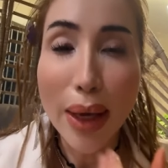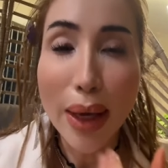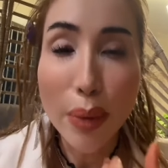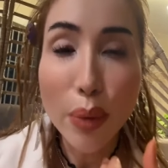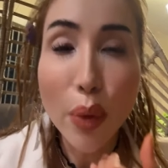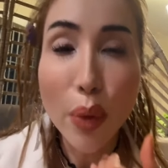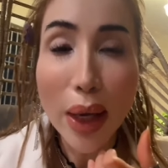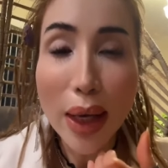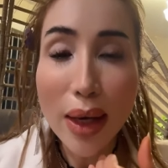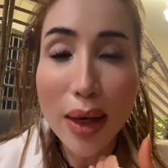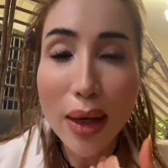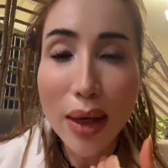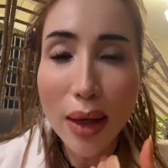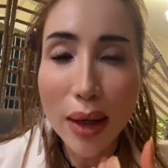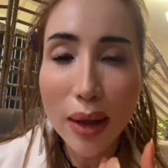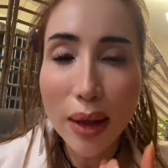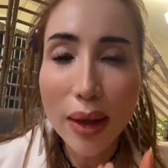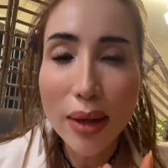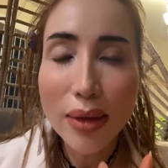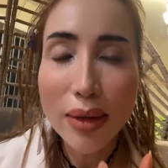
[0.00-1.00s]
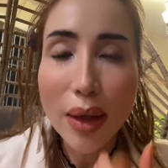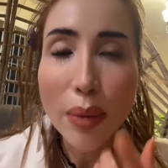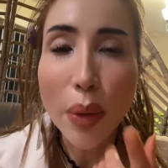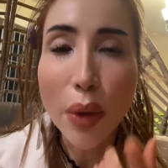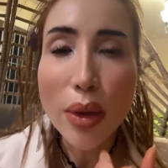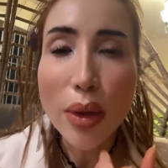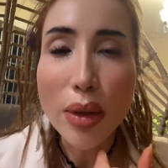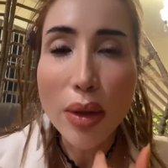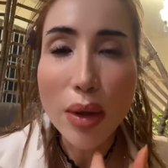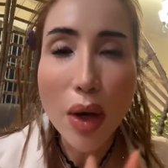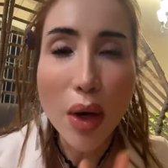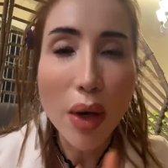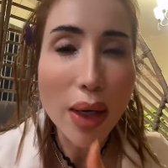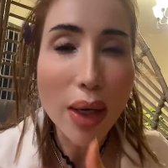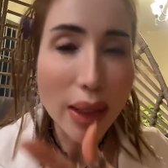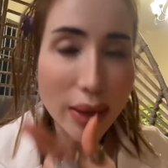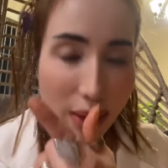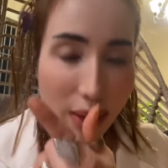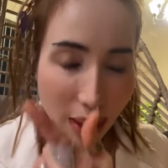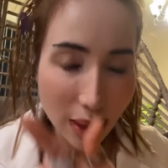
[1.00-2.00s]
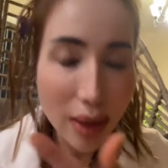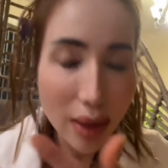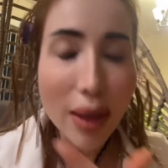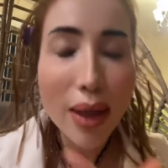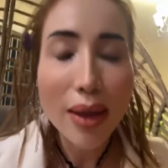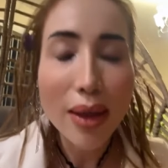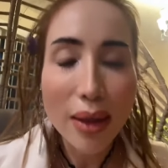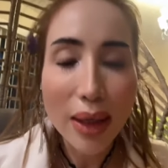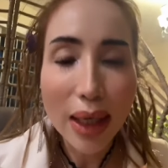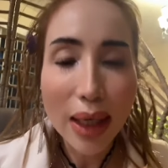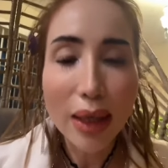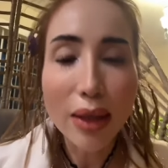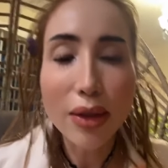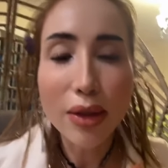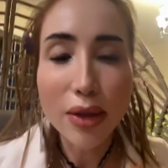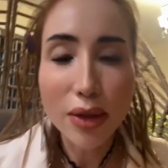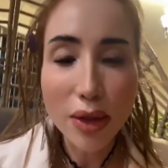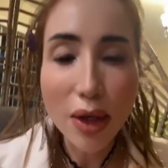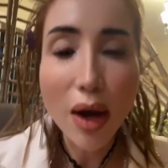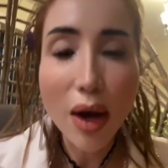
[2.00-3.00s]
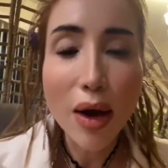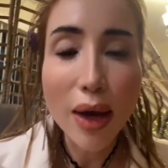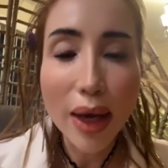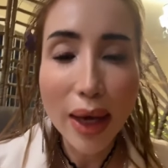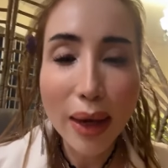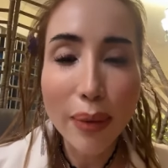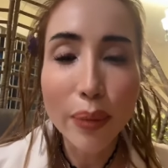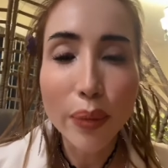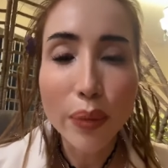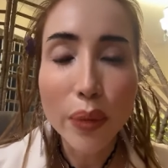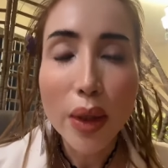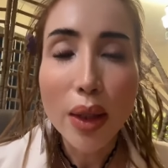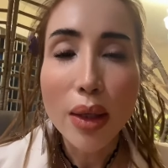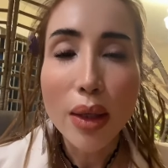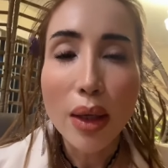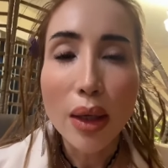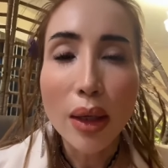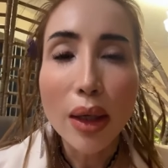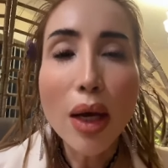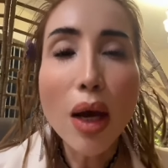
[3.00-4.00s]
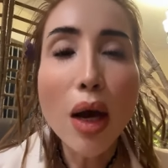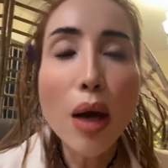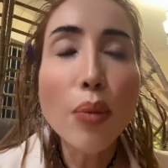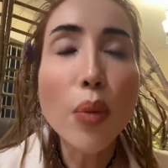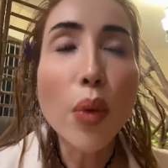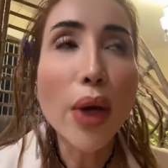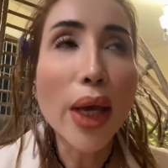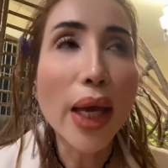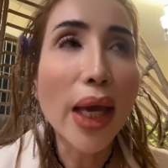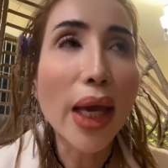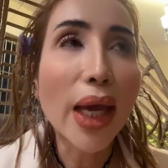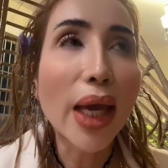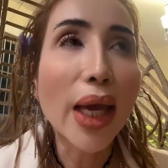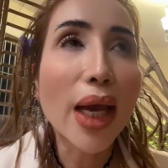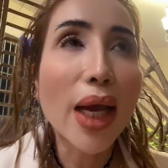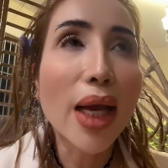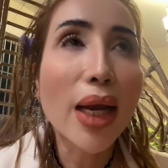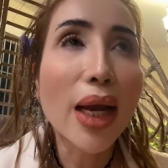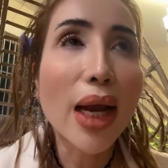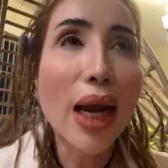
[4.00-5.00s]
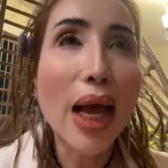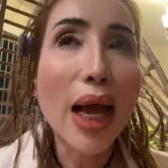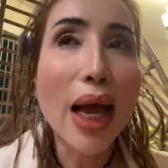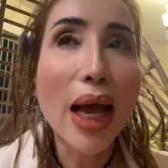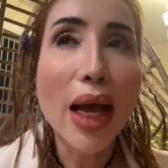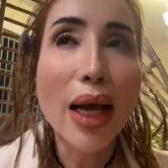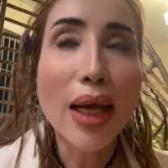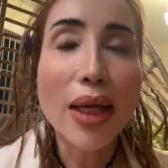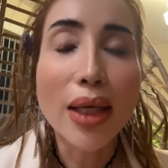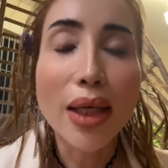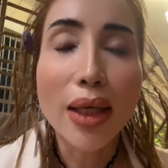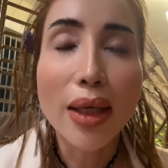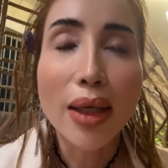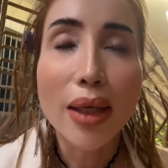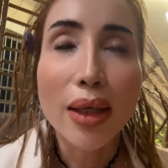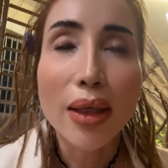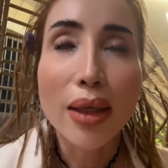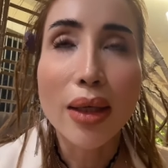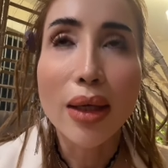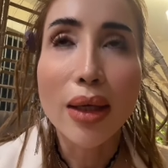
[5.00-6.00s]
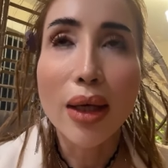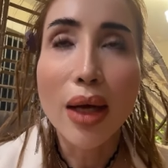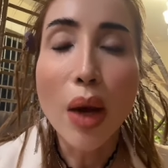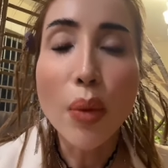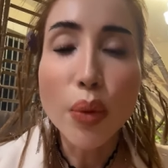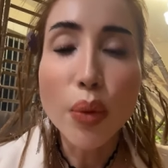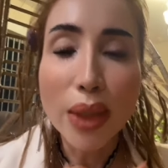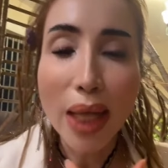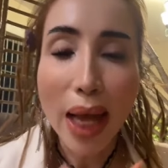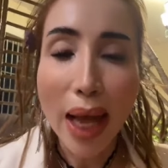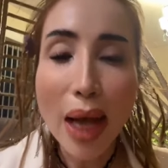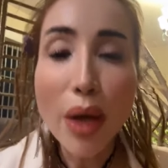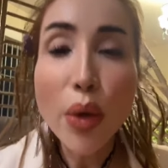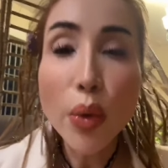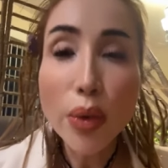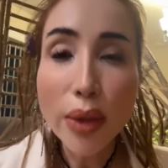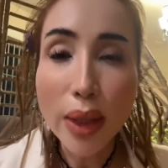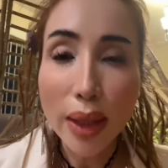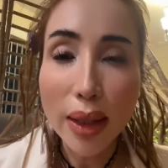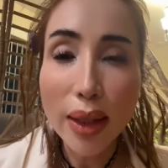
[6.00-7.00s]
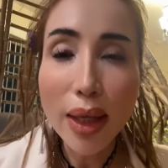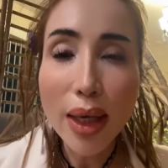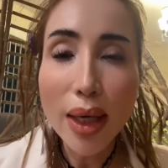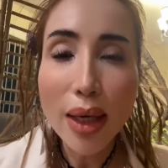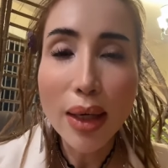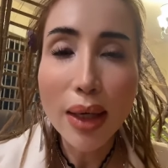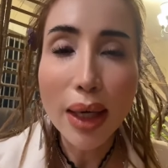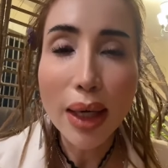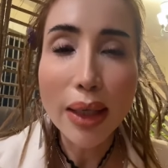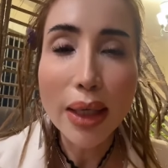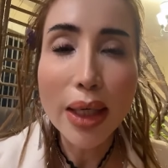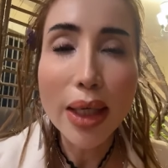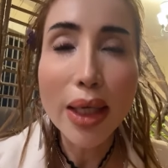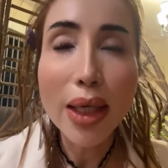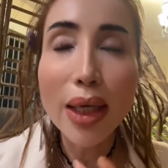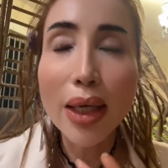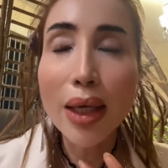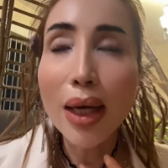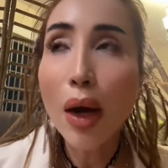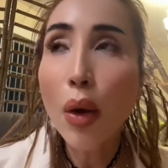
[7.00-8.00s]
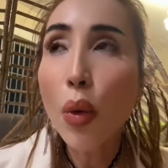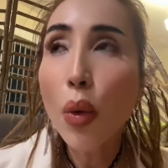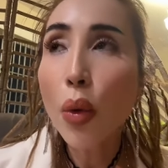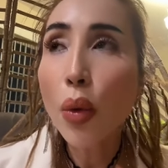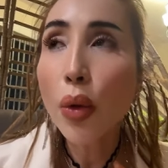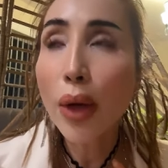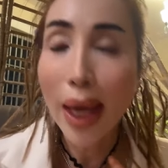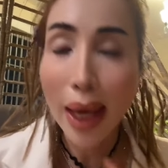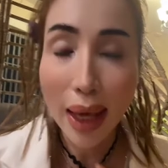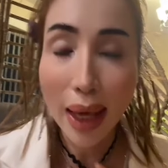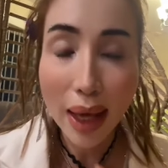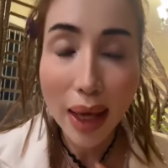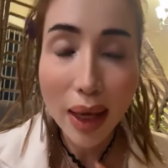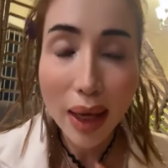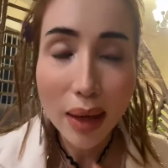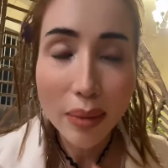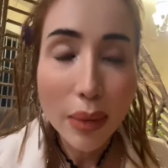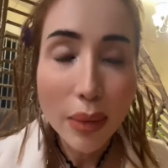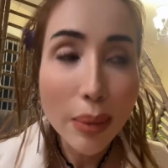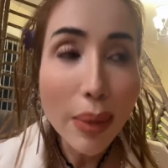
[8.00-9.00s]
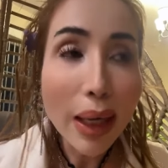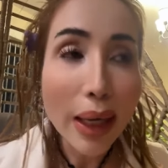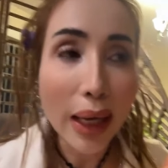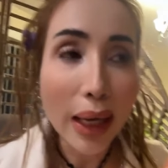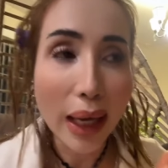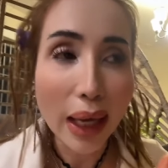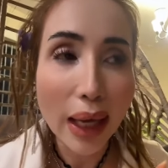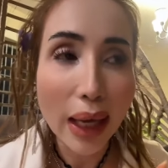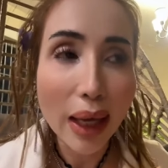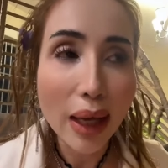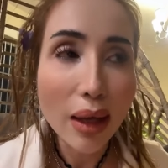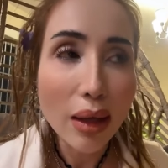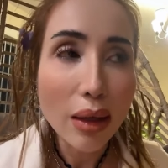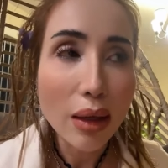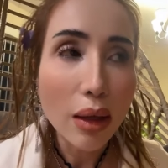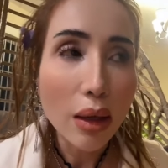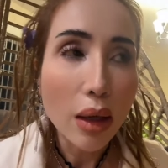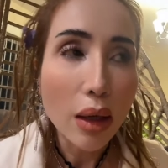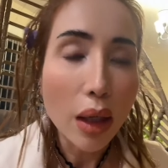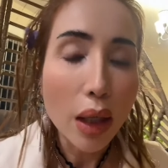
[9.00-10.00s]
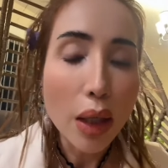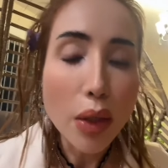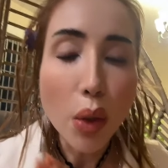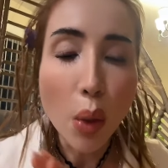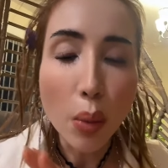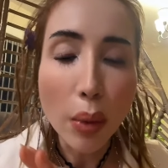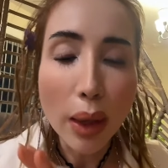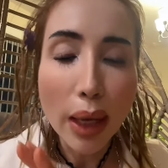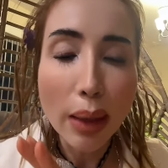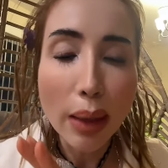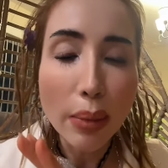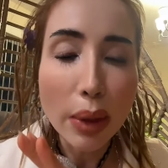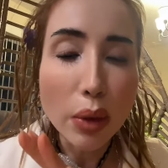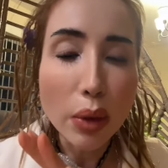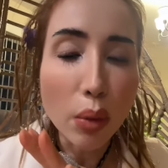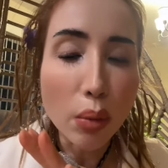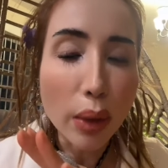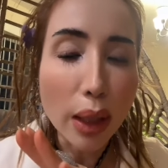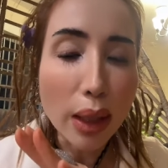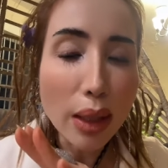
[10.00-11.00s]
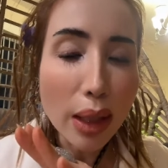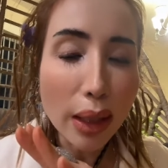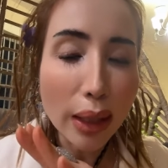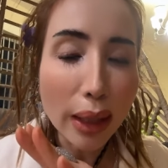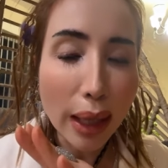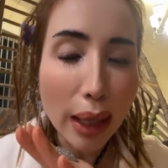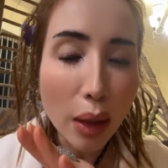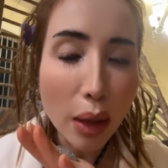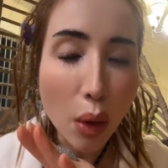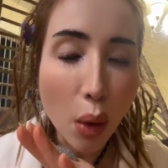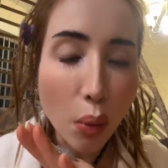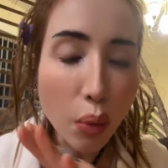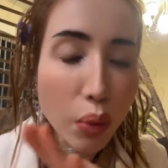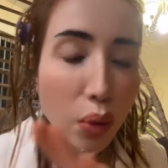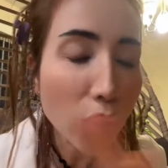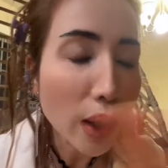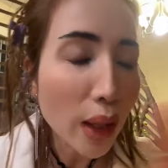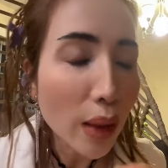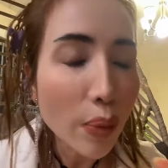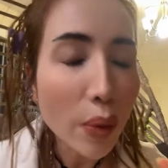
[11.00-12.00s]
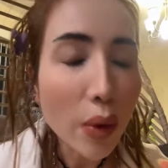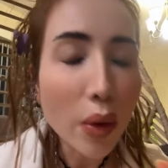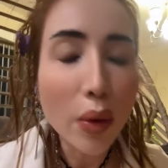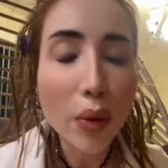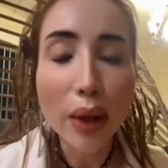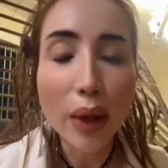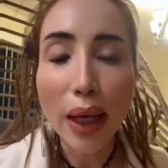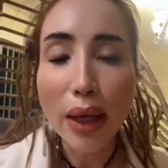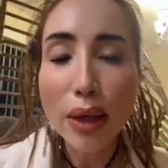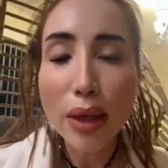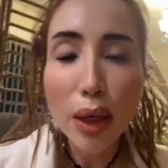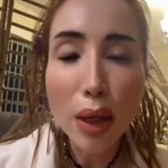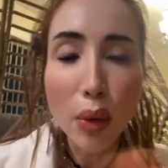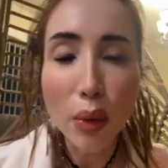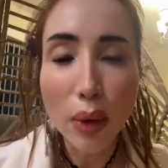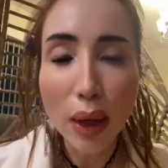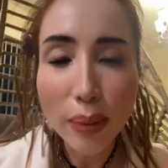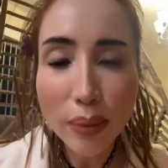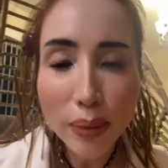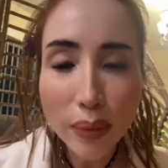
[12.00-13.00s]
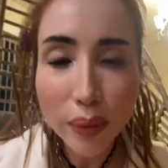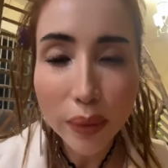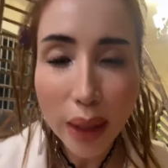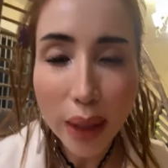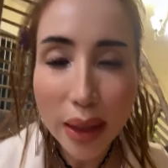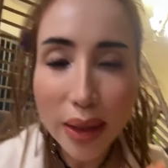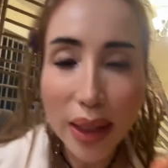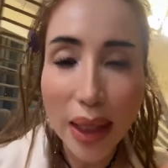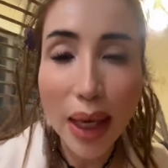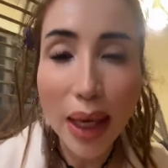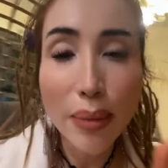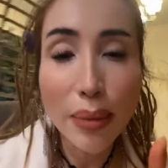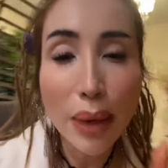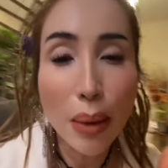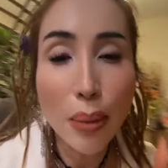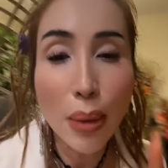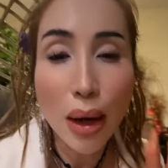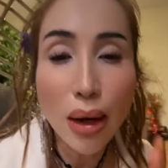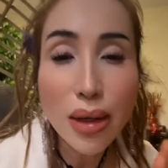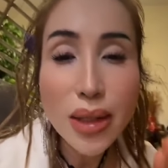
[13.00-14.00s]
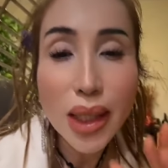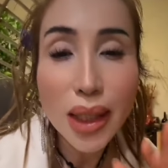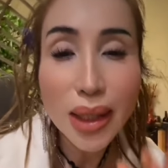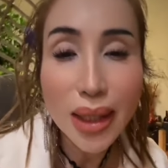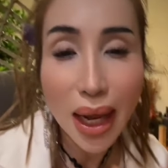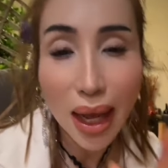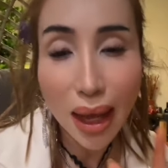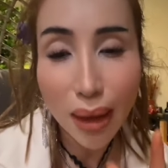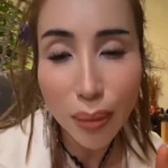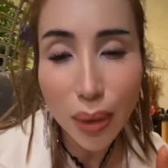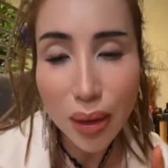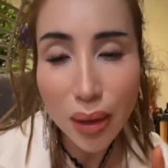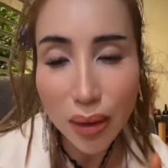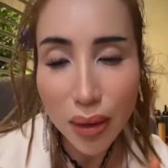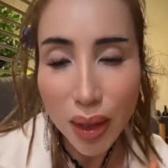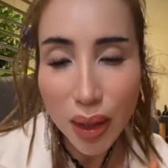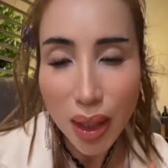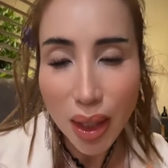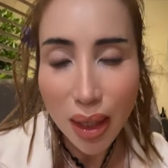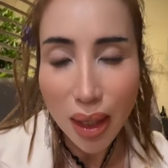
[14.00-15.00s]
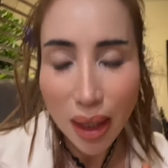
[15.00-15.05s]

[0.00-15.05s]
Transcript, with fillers: mà em quay lên á cho người coi là chị á, là người cho em cái hôm mùa hè á là ông xã của chị á là đi câu ghẹ đi bắt ghẹ cái dùng em là dùng biển là ghẹ khủng khiếp luôn nhiều lắm anh chị em nào mà ở việt nam á